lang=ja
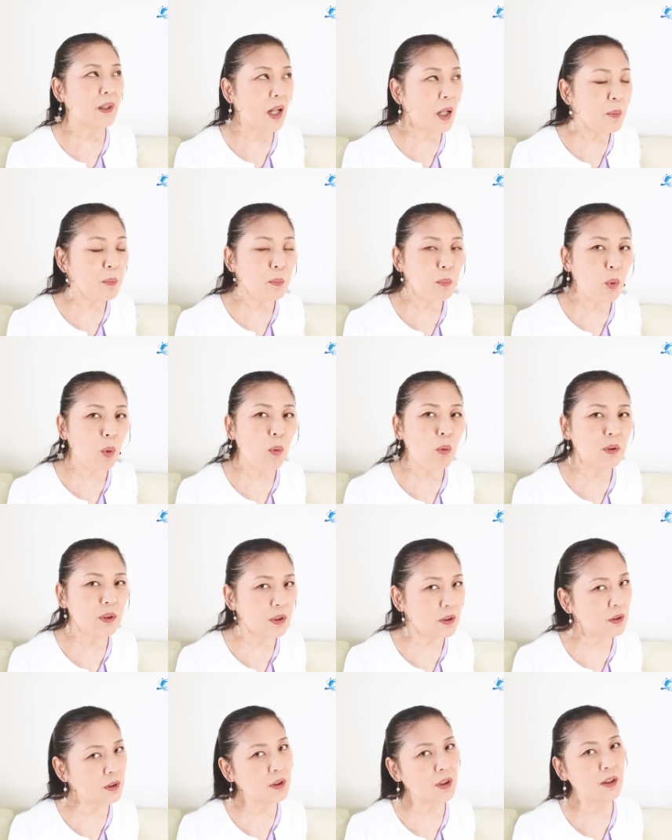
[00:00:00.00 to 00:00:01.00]
願望
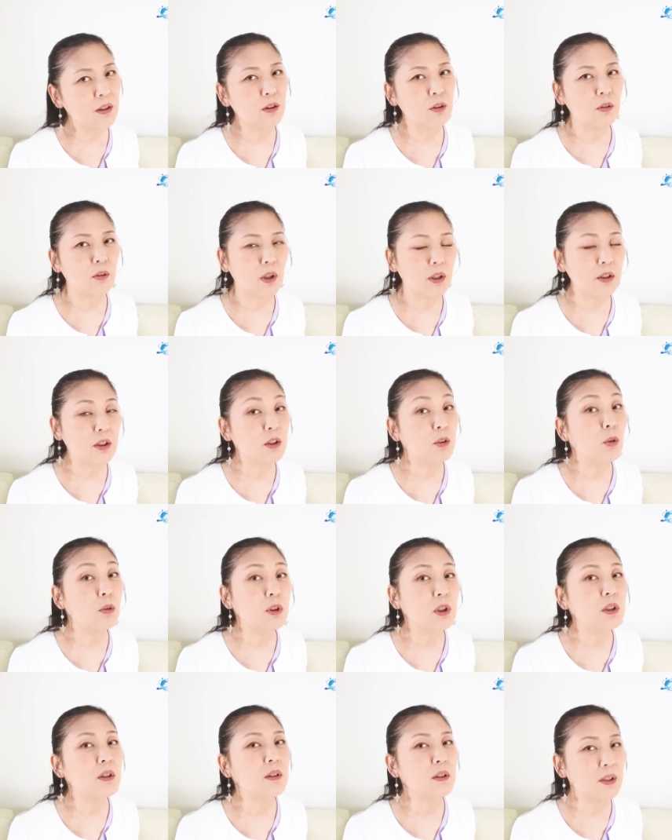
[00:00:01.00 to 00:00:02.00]
実現とか自
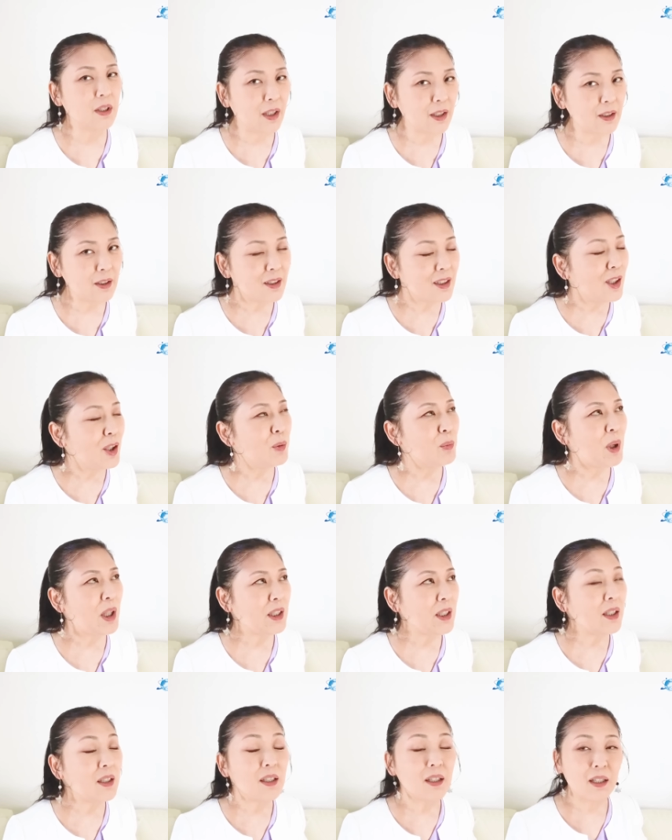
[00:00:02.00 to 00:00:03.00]
己実現。ま
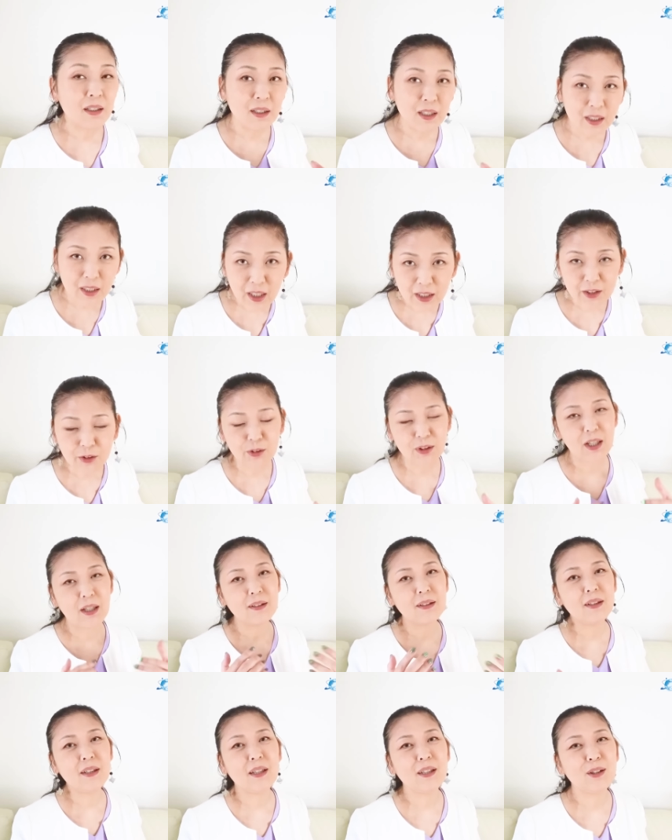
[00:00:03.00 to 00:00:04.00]
あ何か願いを
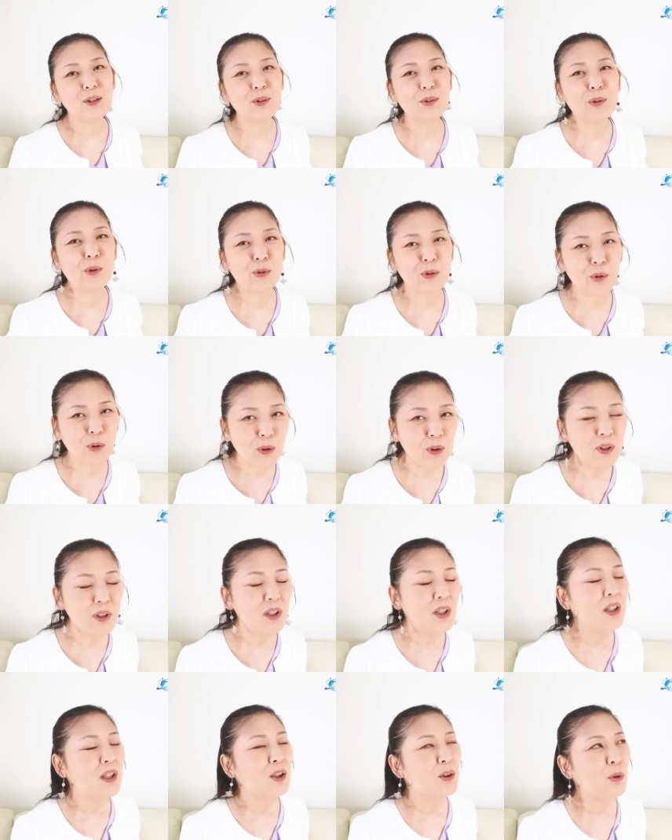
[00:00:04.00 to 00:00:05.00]
達成すること。
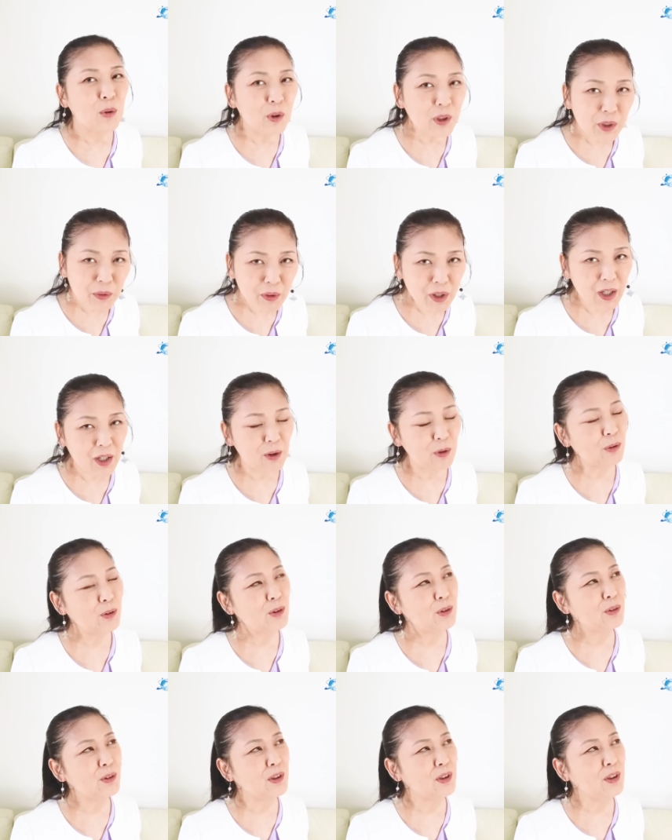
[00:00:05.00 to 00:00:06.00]
これは
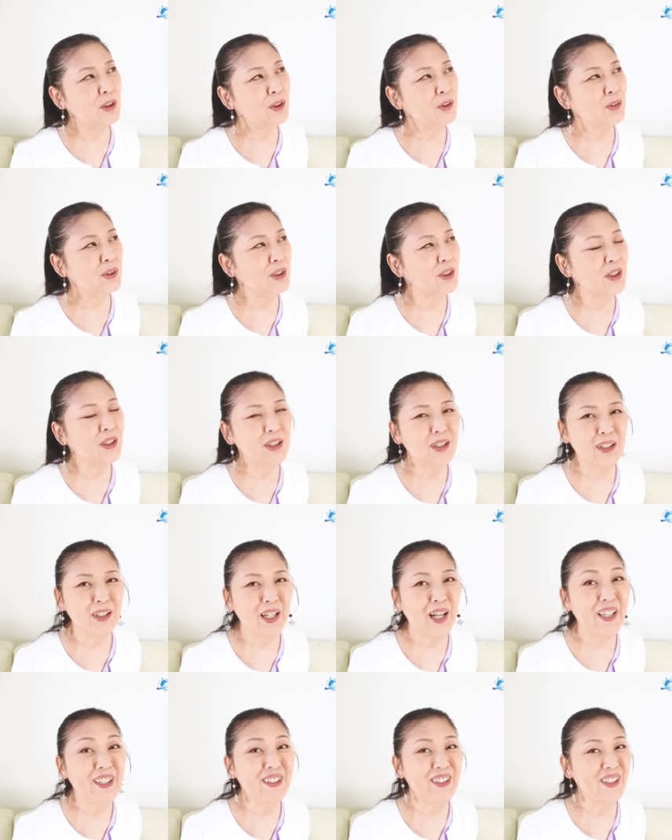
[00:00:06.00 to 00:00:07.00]
本当に21世紀
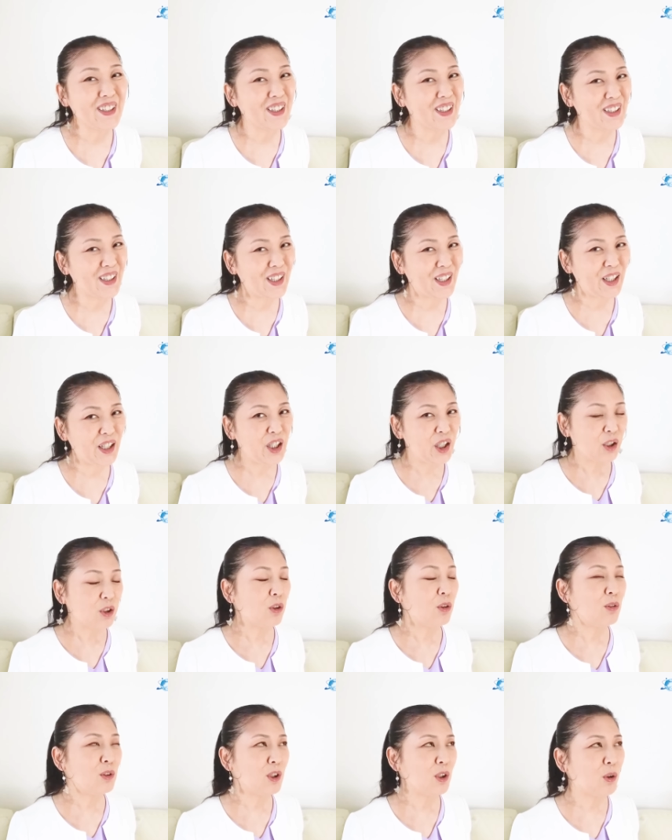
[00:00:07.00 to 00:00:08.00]
に入ってから、
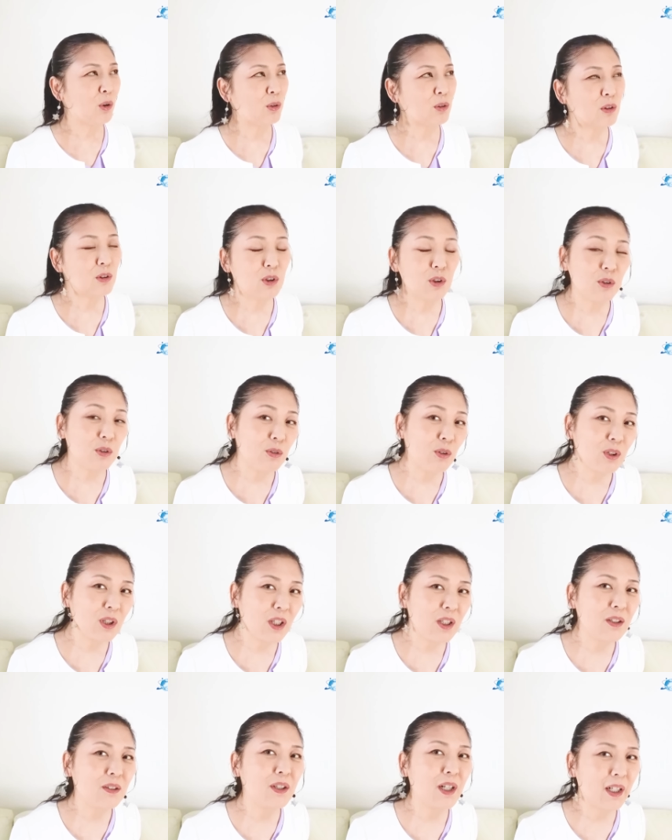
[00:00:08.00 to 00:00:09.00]
特にこの15
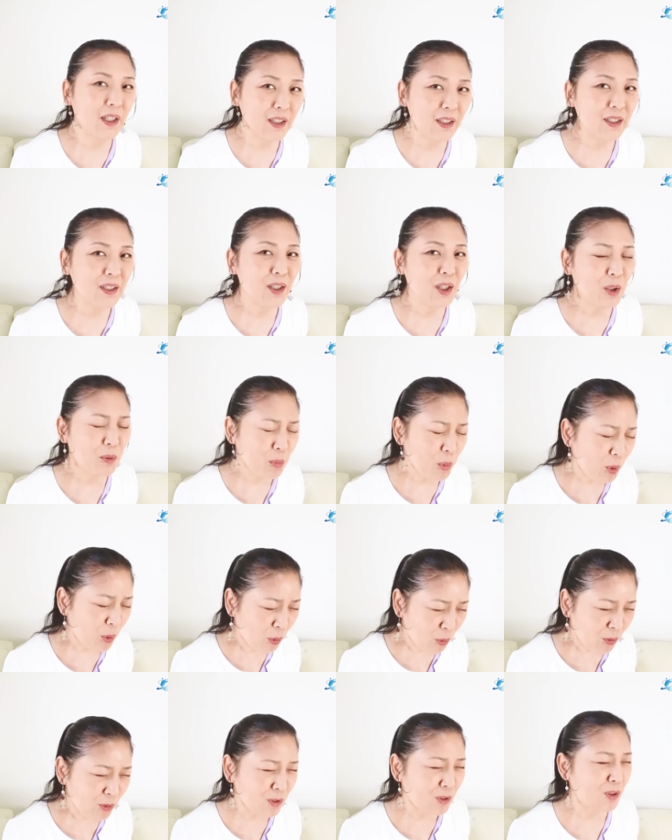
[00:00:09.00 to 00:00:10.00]
年ぐらい、
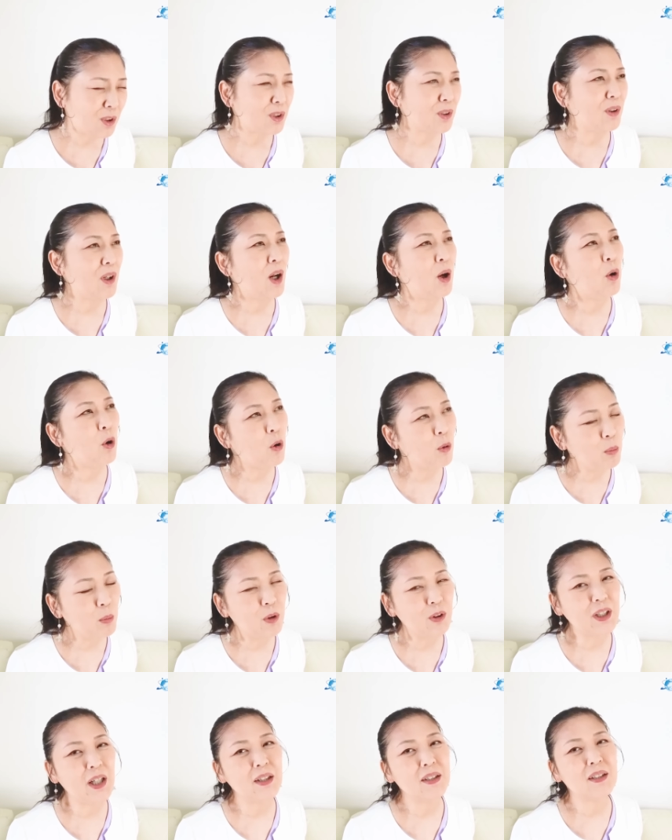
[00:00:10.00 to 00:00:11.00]
もう多くの人が本
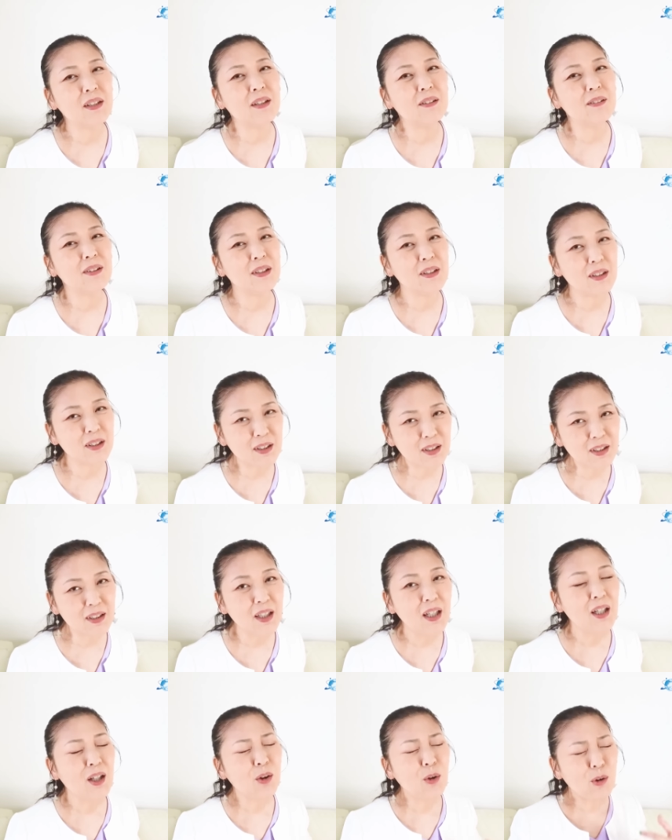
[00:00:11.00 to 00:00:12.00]
も出してる
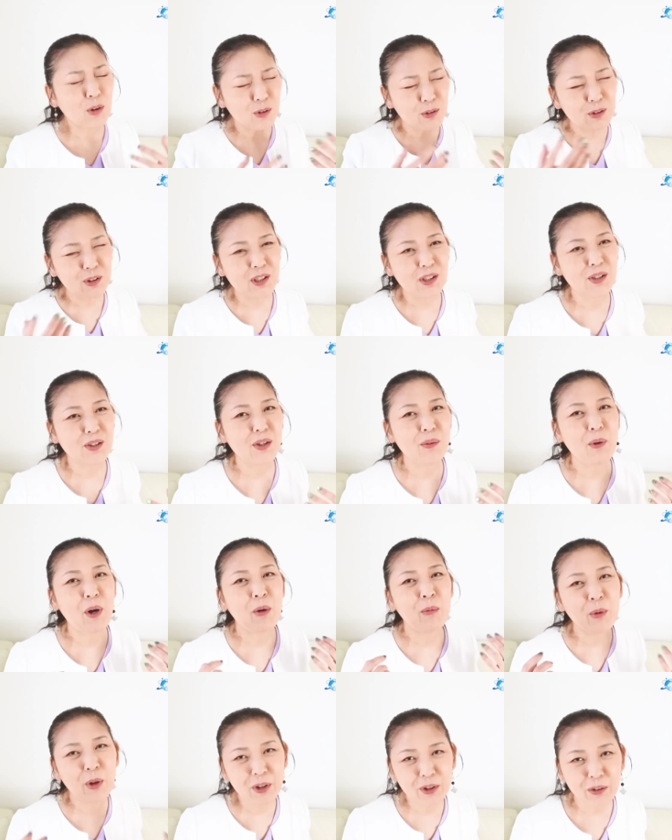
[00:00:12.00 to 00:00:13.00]
し、こういう風にすれ
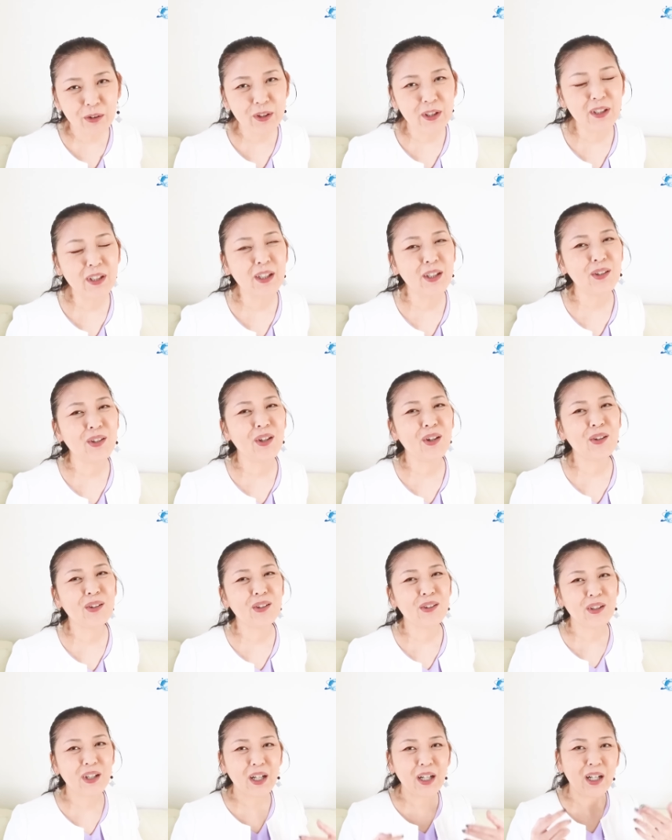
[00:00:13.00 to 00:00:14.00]
ば思い通りに行く
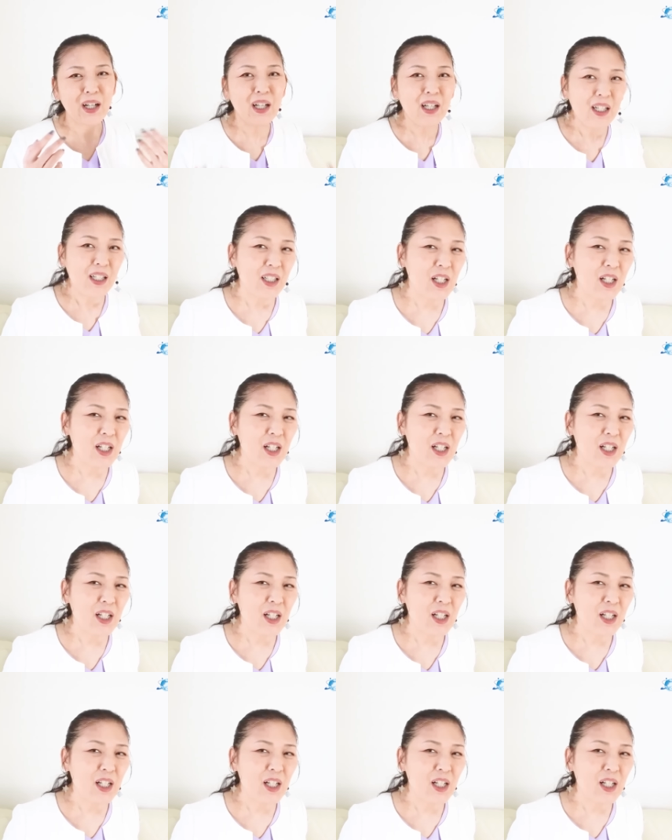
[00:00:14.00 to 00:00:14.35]
よとか、